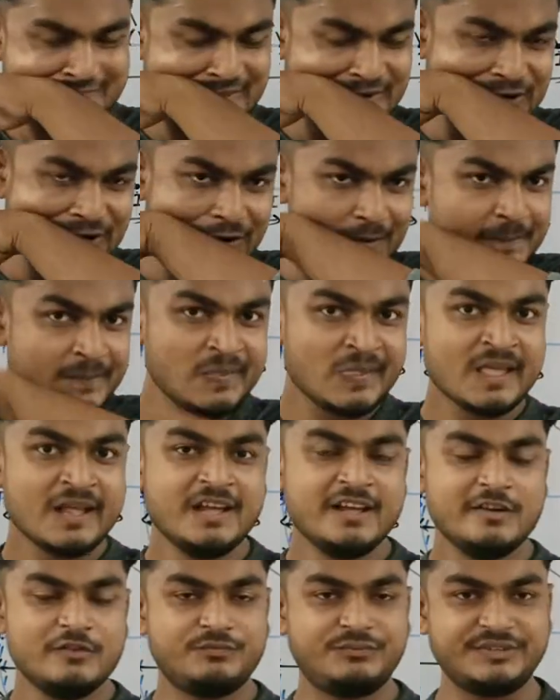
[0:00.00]
तो
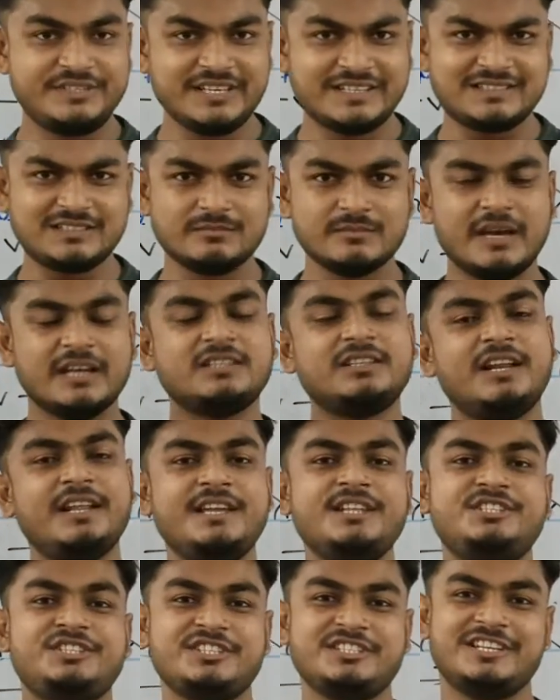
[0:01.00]
फिजिक्स
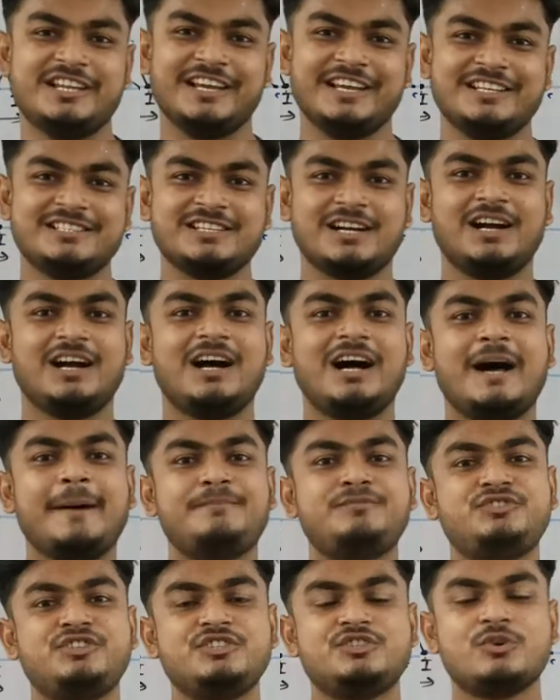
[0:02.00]
बेहतरीन चीज़ है जहां
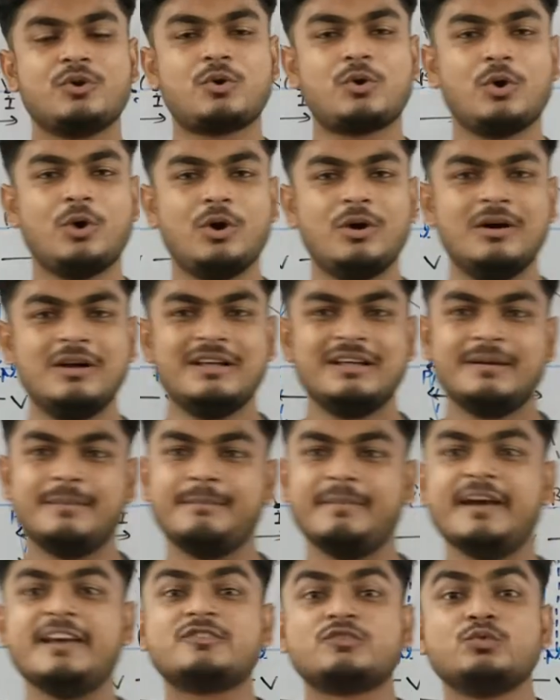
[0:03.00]
आप चीज़ों को
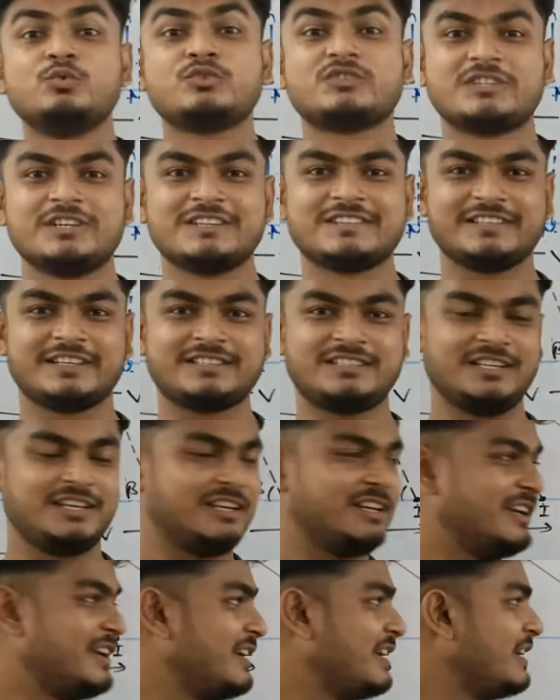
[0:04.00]
महसूस कर सकते
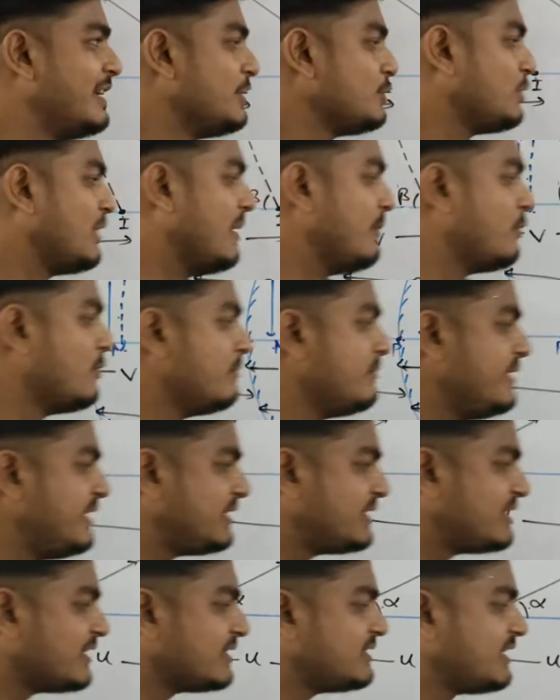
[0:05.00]
हैं तो हम
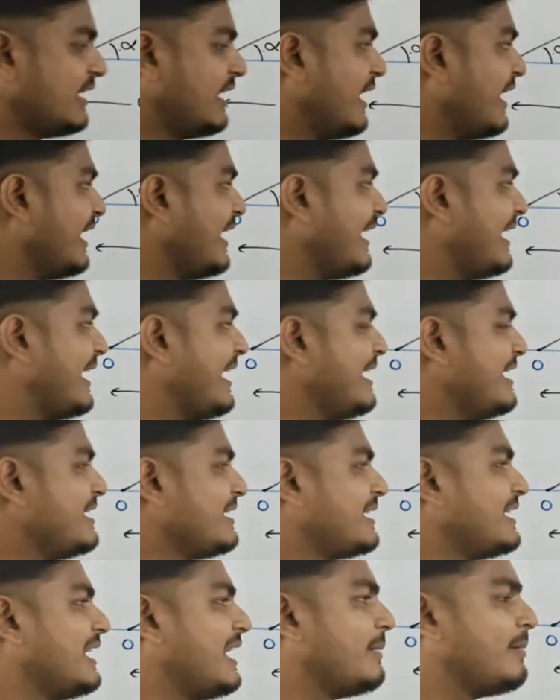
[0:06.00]
उम्मीद करते
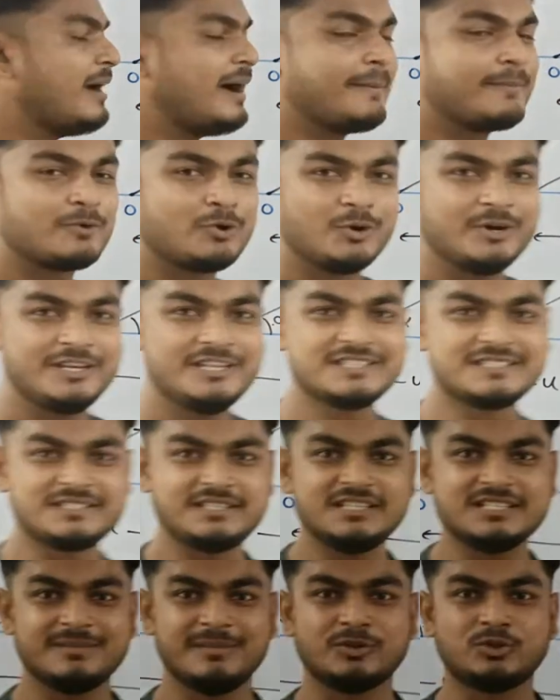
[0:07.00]
हैं कि अब आपको इस
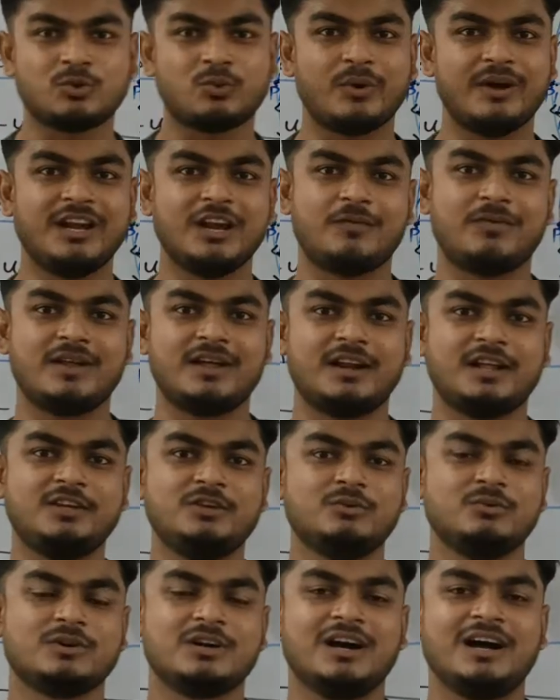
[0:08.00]
चीज़ में तो कोई लफड़ा
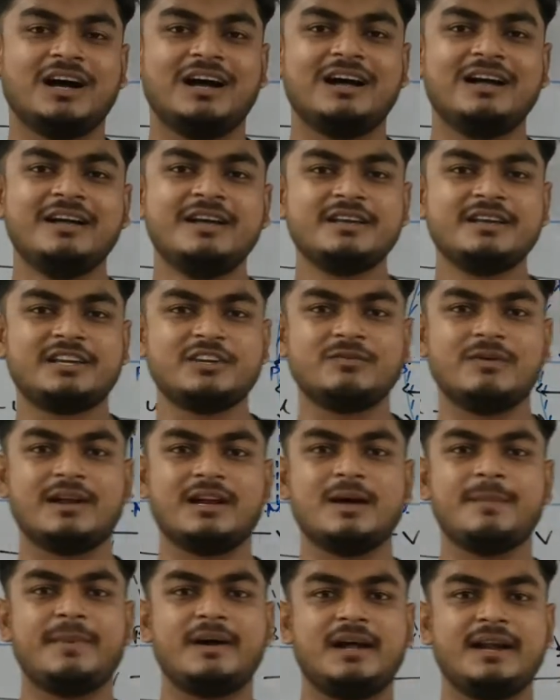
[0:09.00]
नहीं होगा कि
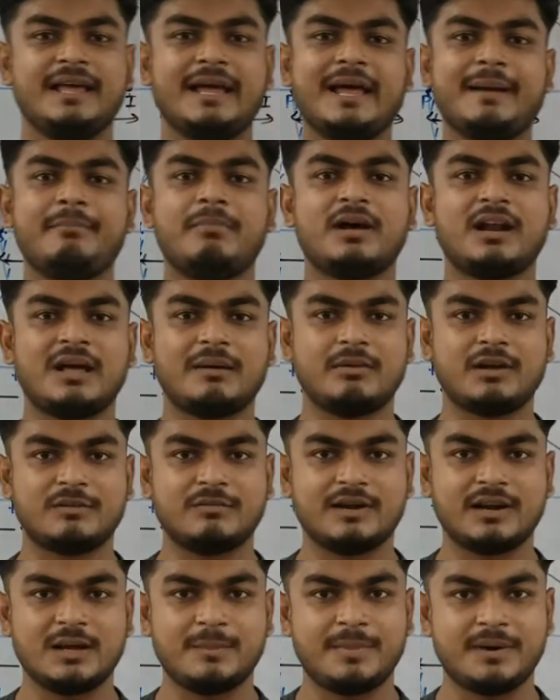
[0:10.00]
वन अपान एफ बराबर
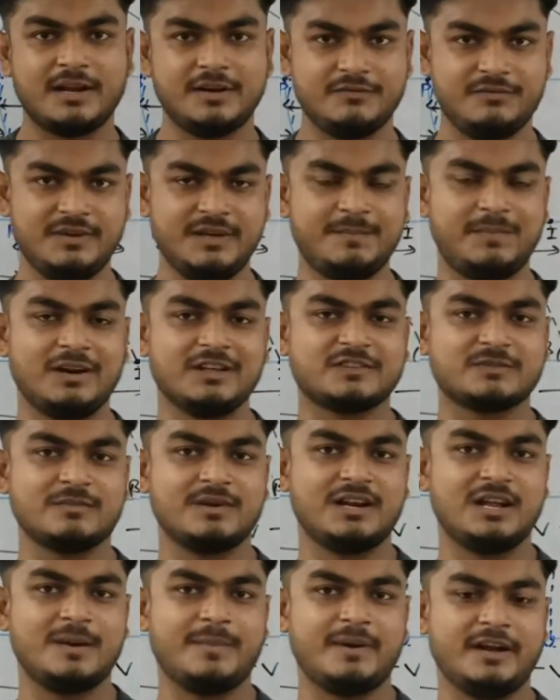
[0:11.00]
वन अपान वी प्लस
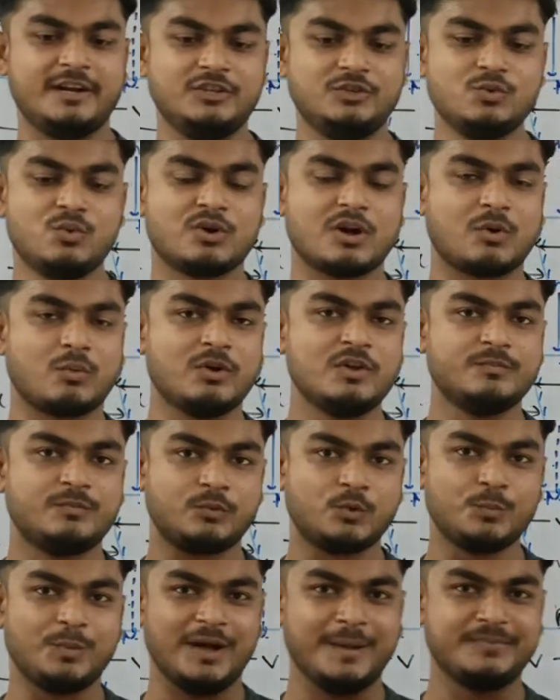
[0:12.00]
वन अपान यू का कोई
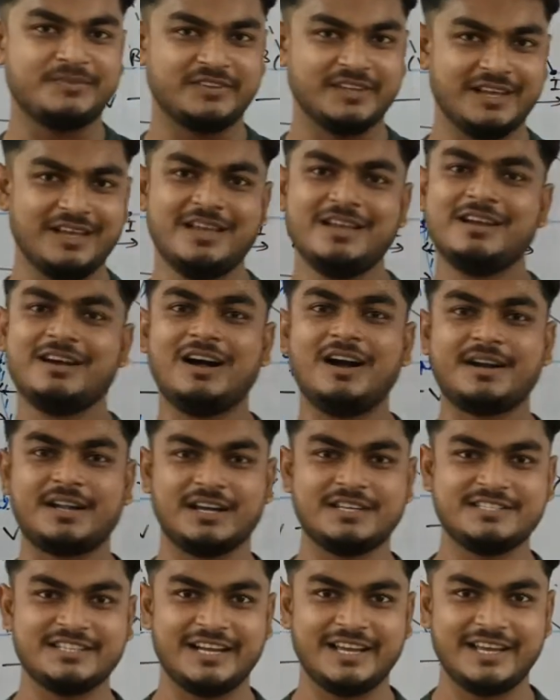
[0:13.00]
प्रूफ आपसे
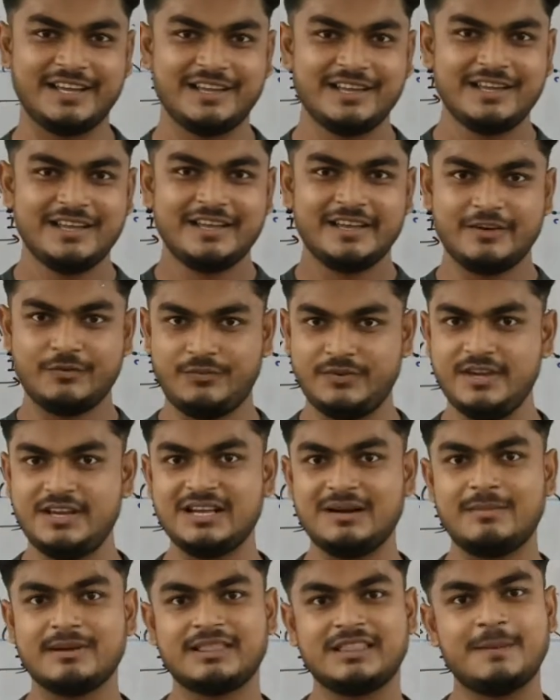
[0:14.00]
अटक जाए वी
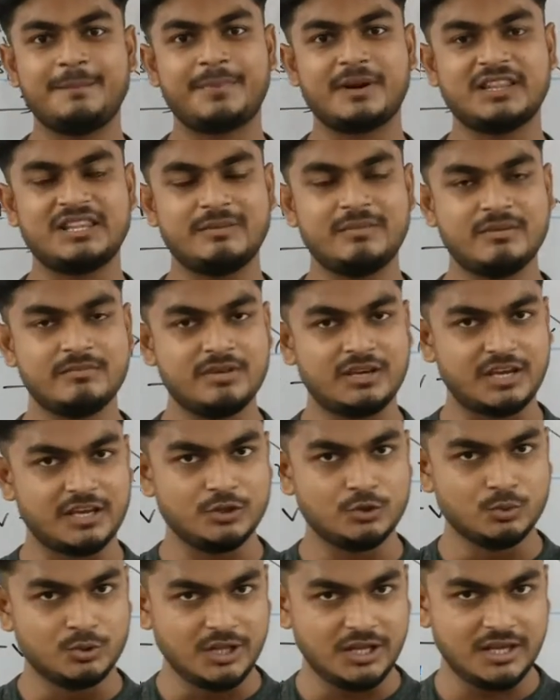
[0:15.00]
का मतलब प्रतिबिंब
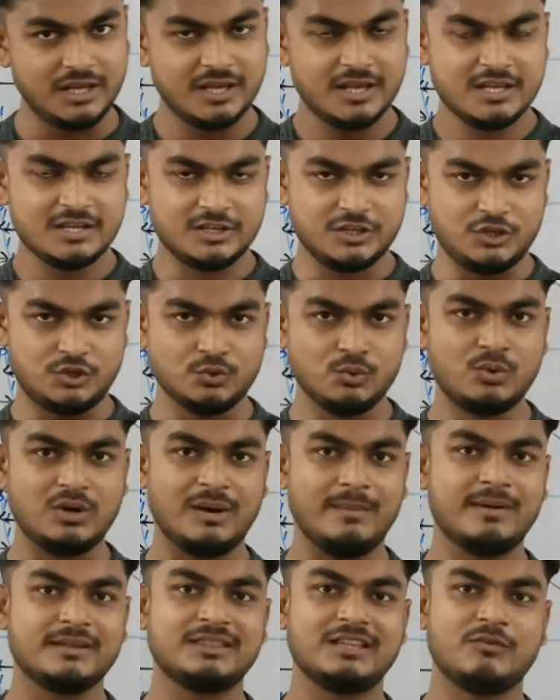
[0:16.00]
की दूरी यू
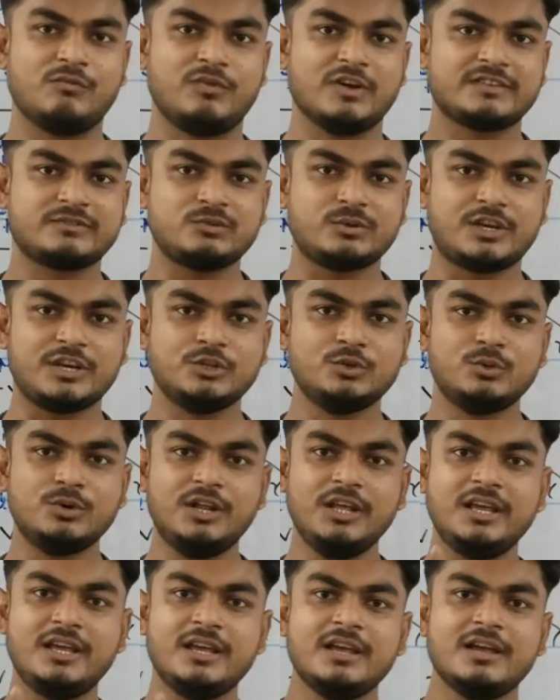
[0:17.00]
का मतलब वस्तु की
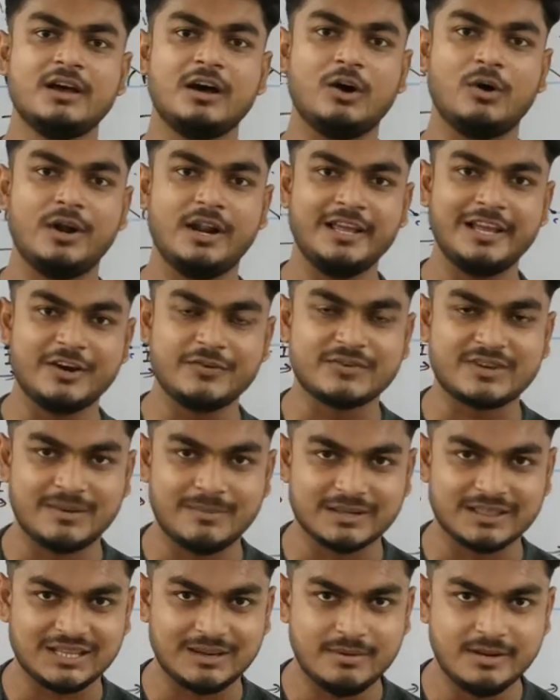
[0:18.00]
दूरी और यफ का
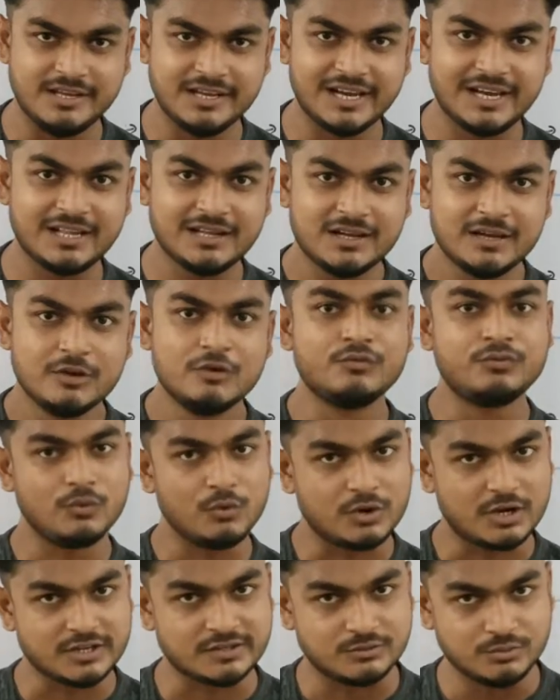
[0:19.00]
मतलब डियर
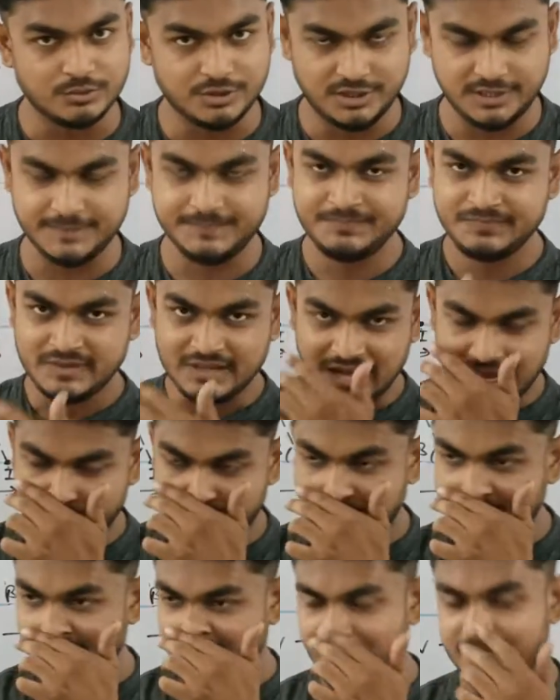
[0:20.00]
फोकस दूरी
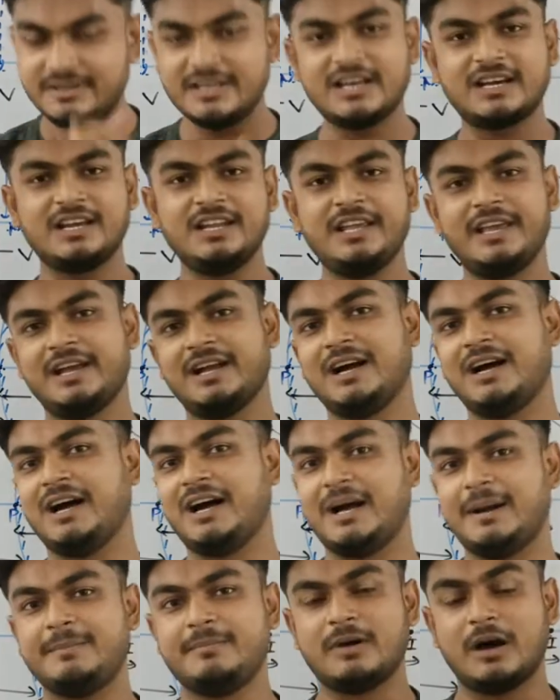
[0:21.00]
अब एक काम ये करिएगा
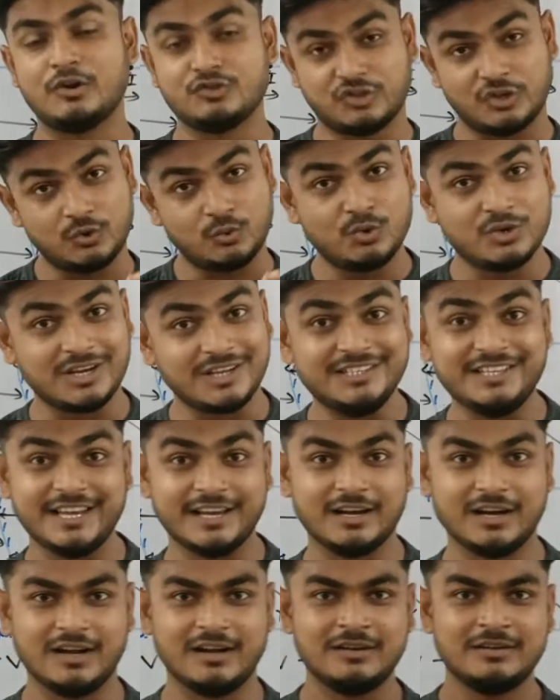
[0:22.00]
आप और ज़रूर
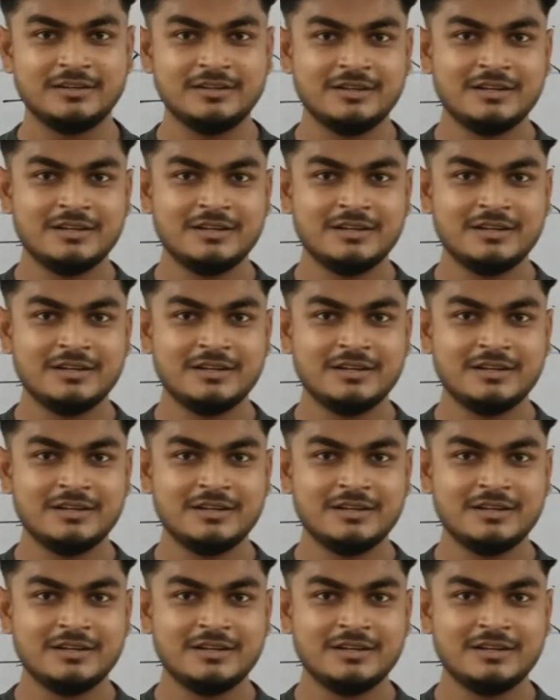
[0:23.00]
करिएगा